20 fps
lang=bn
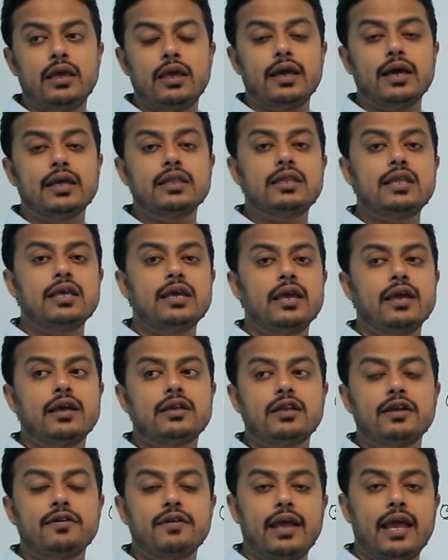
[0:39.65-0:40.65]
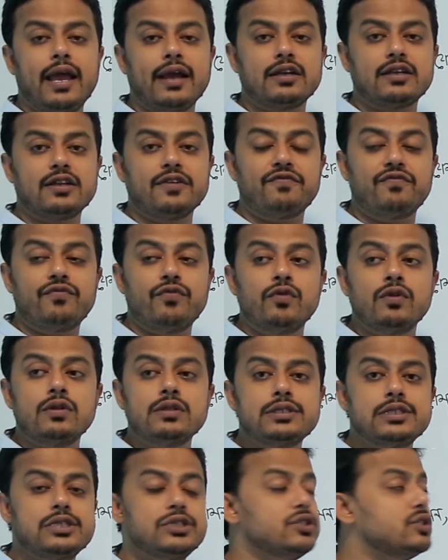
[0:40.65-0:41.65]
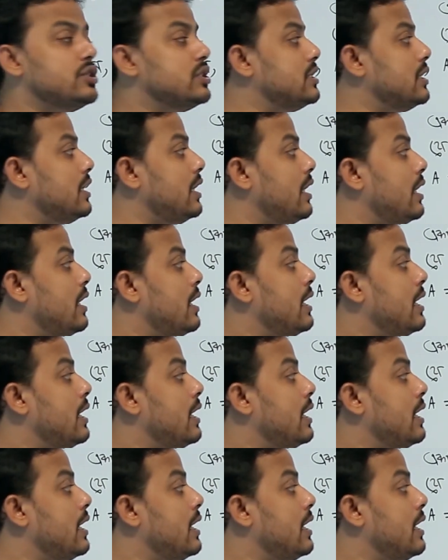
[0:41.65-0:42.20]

এখান থেকে একটা একটা ফুল সৃজনশীল